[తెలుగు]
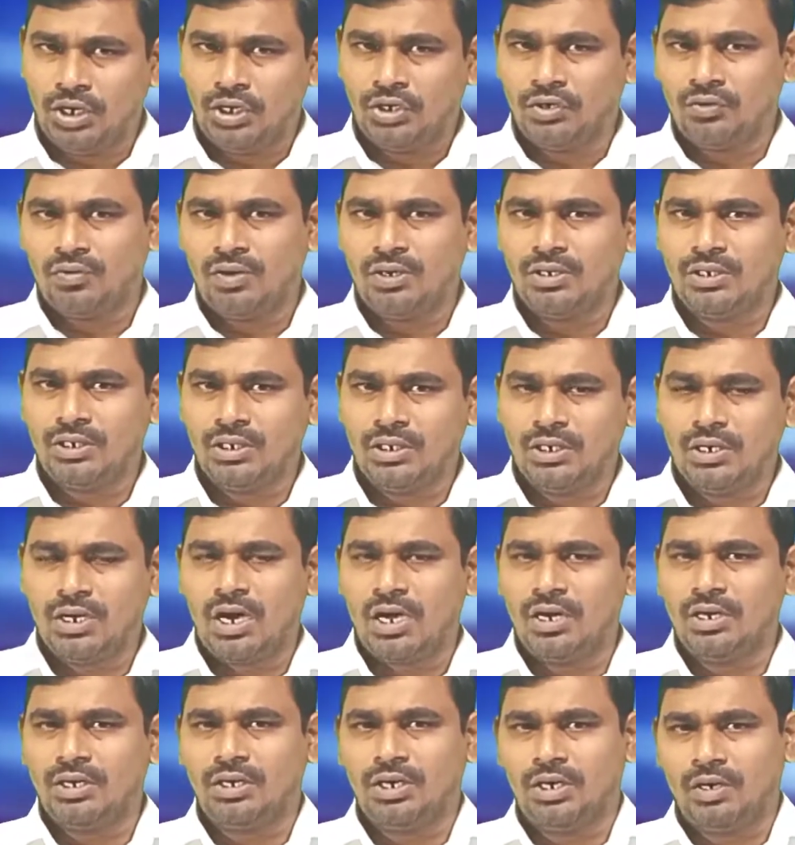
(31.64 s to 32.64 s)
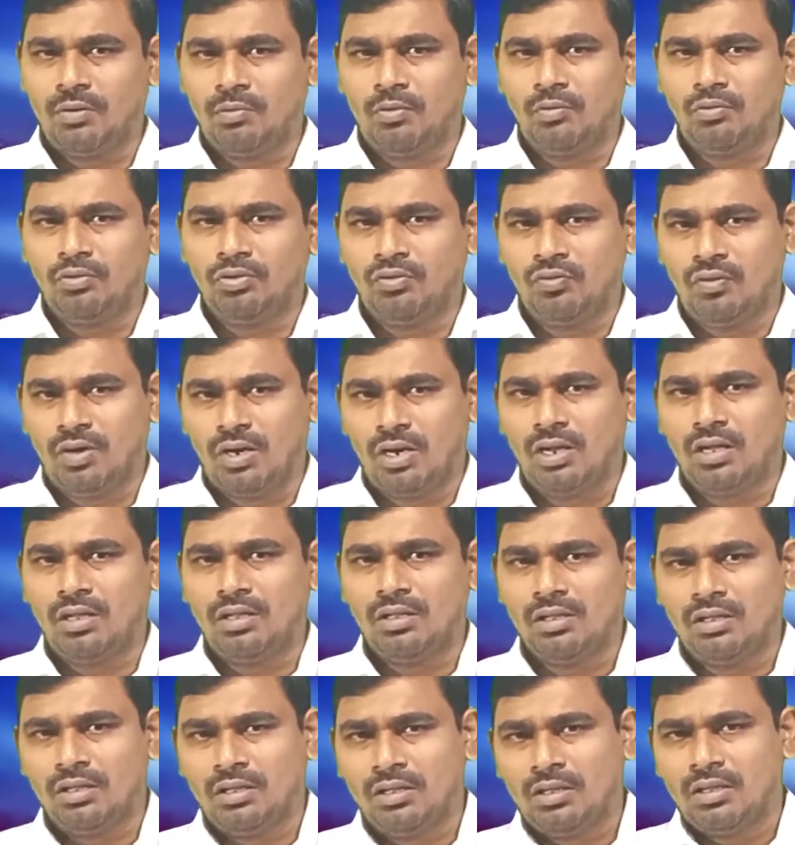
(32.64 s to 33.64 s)
అనేటువంటి కార్యక్రమము ద్వారా
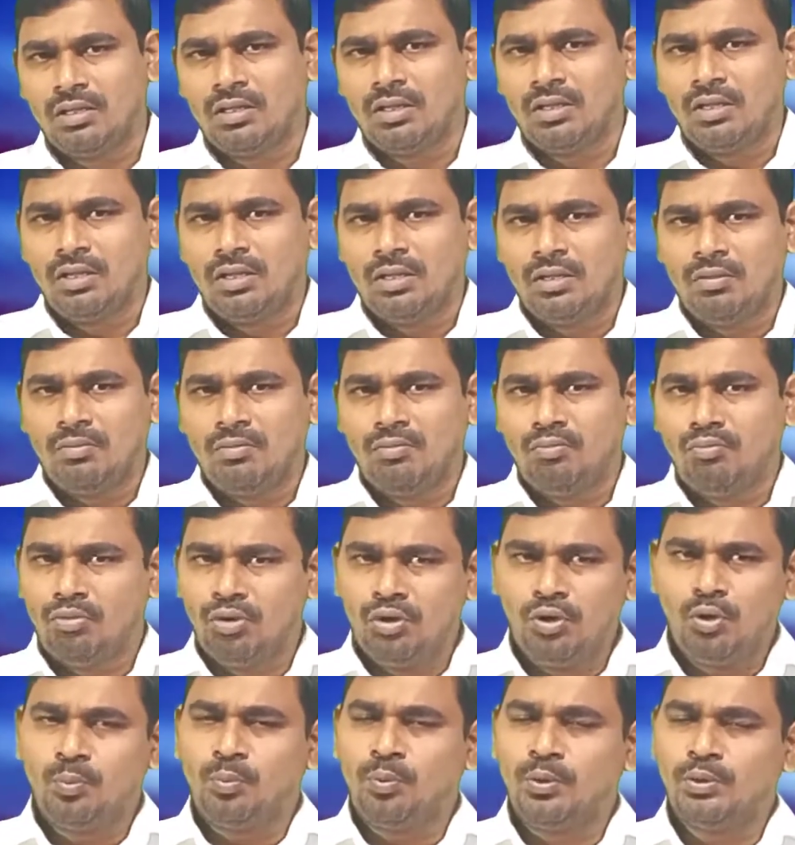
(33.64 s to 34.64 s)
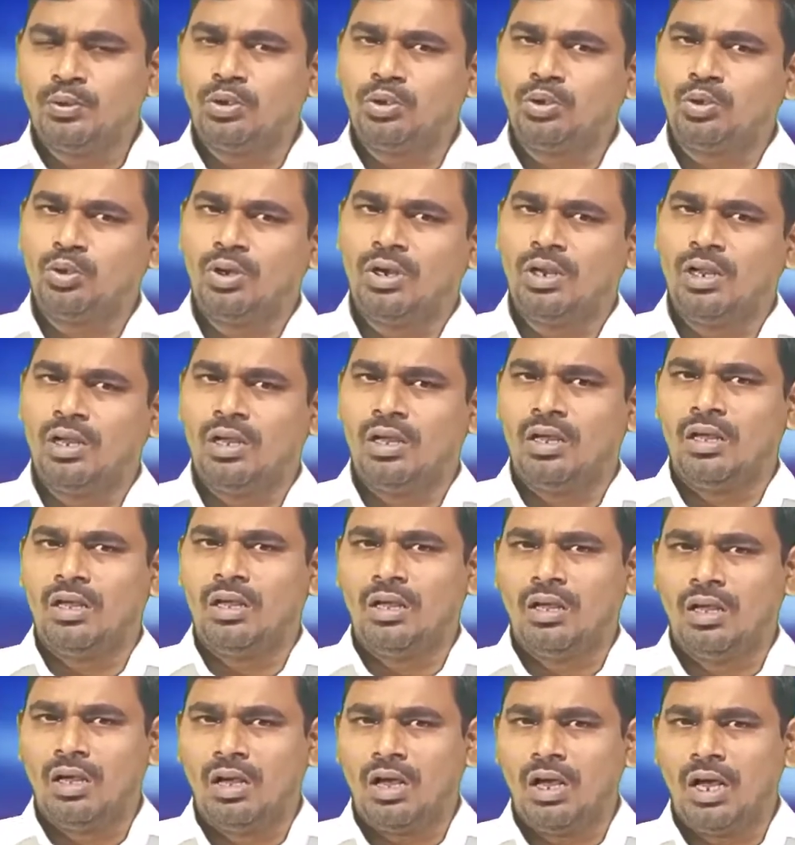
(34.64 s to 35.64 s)
మీరు పొందుతున్న
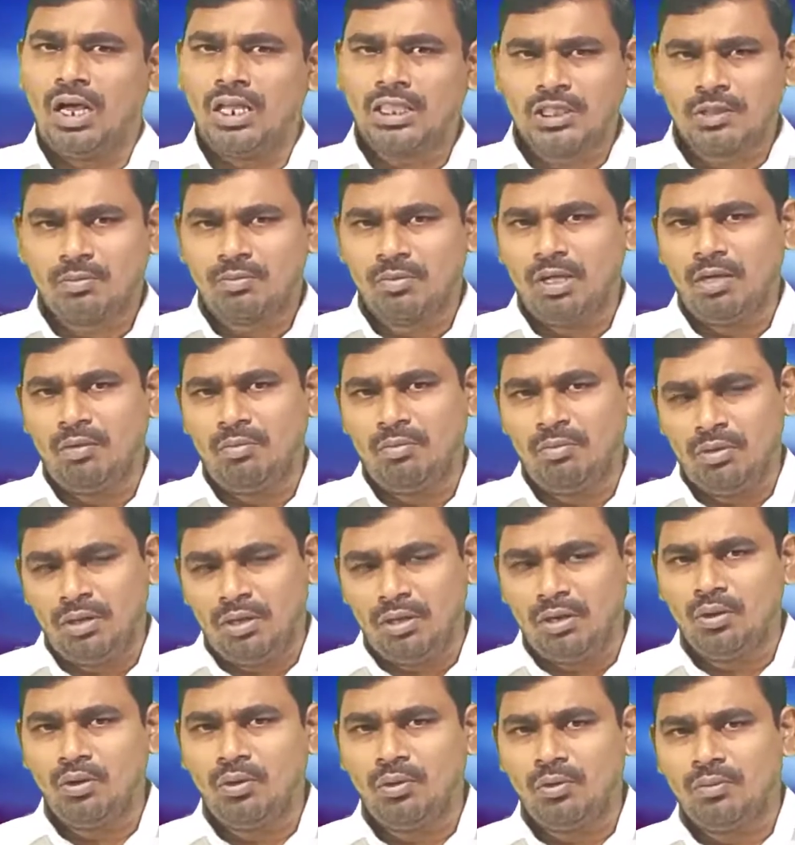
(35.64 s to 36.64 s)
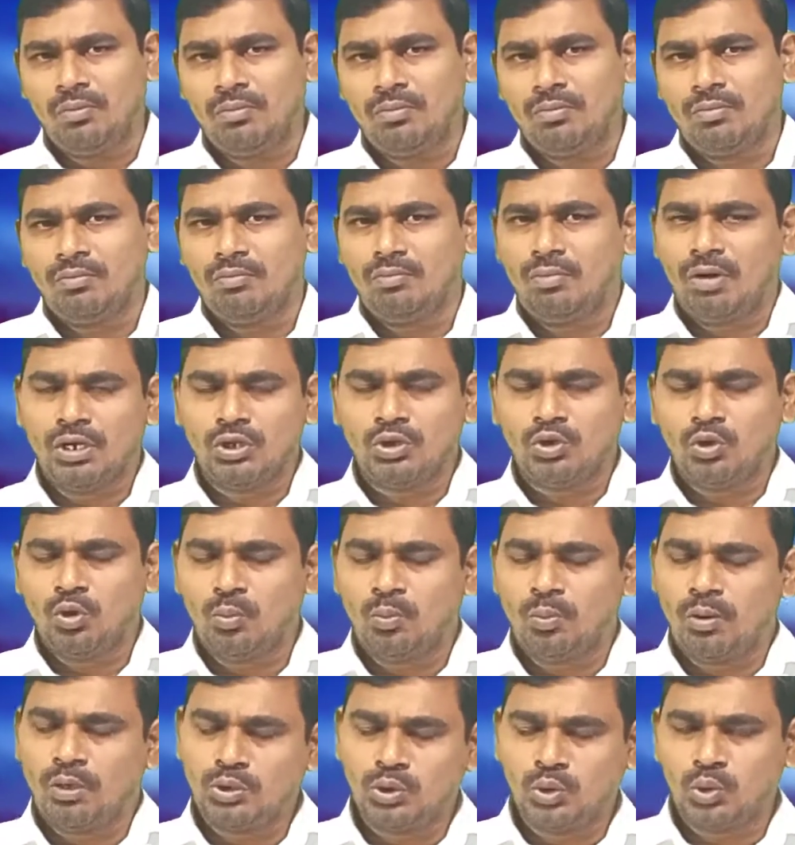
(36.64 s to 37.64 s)
ఆత్మీయ మేలులు మాతో
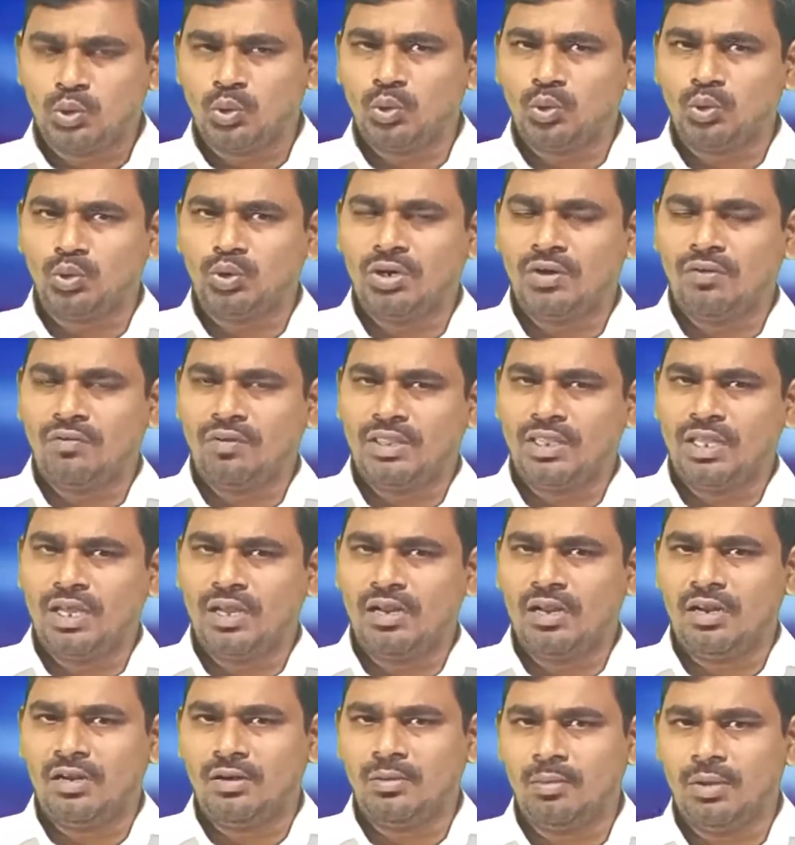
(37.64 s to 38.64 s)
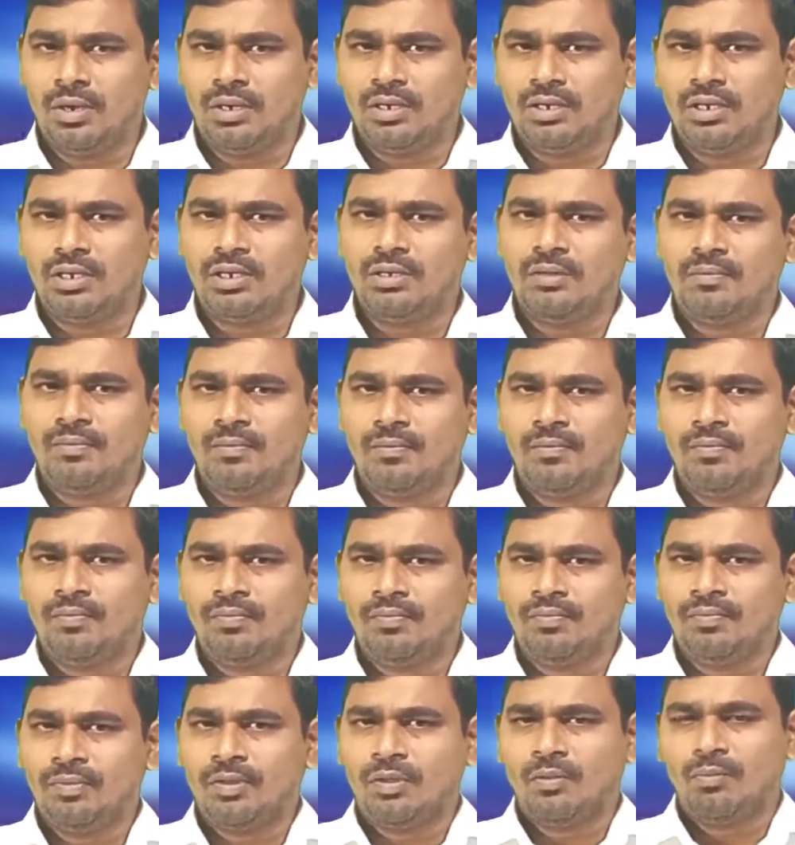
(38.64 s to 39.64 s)
పంచుకుంటున్న విధానాన్ని బట్టి
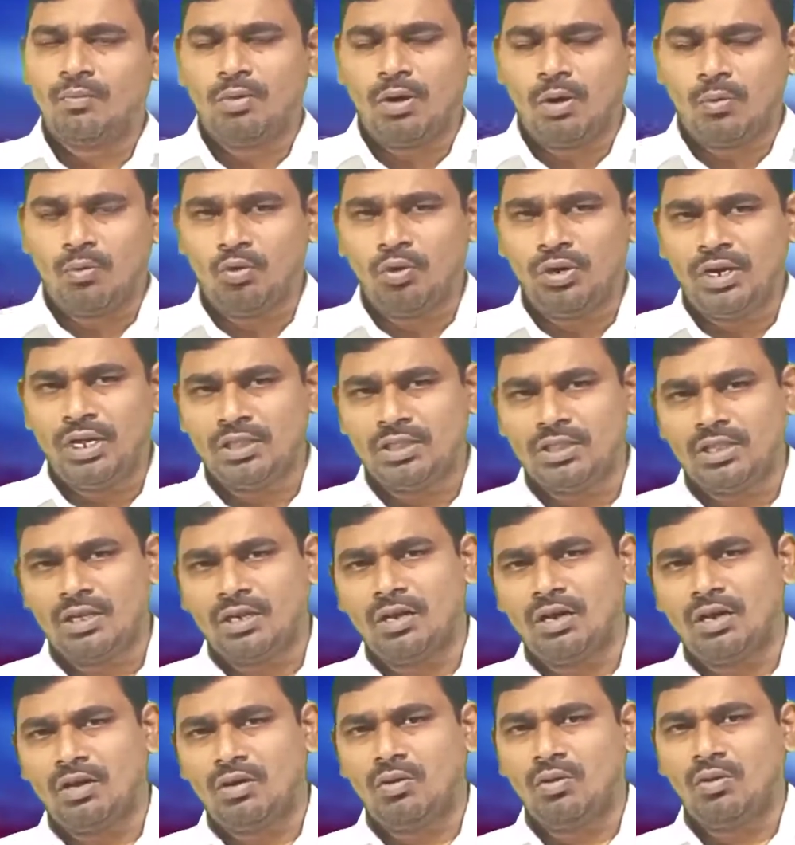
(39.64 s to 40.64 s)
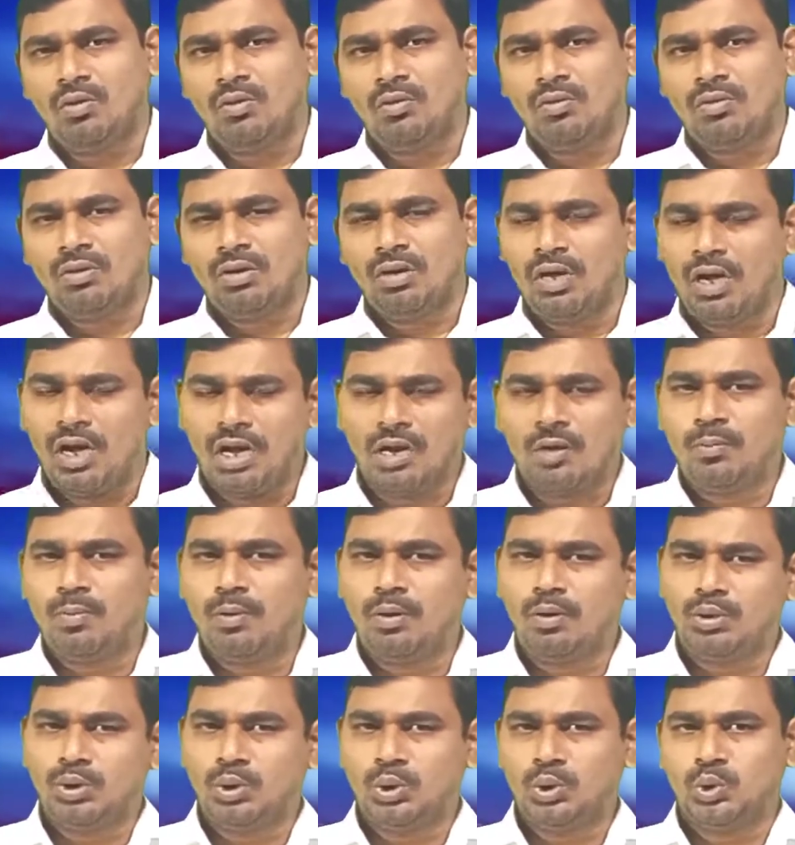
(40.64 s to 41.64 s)
ప్రభువుని ఎంతగానో
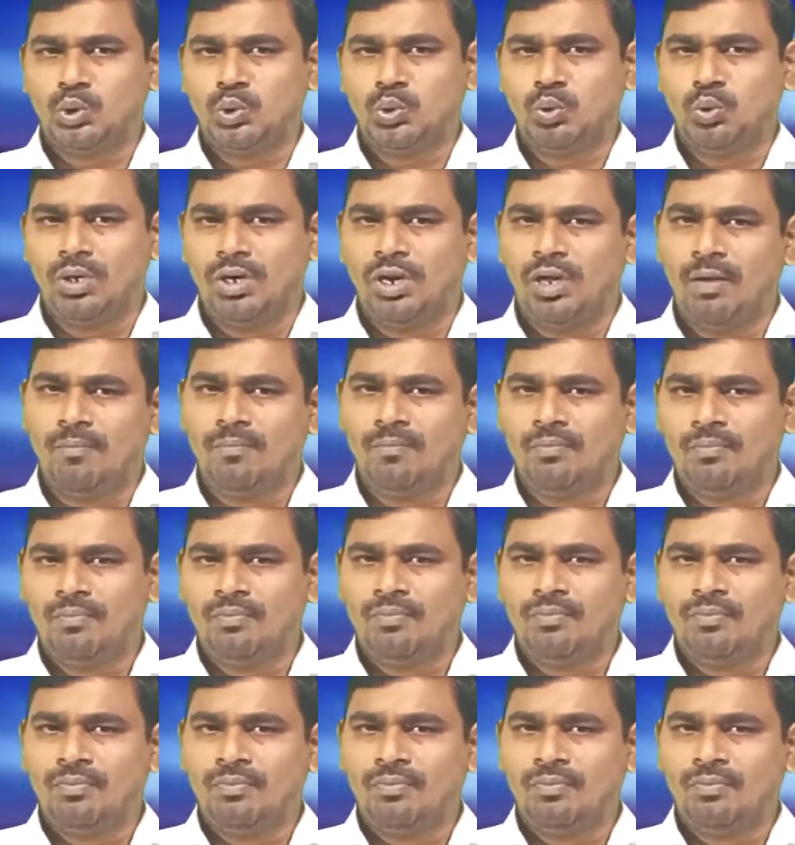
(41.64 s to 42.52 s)
ఘనపరుచుచు ఉన్నాం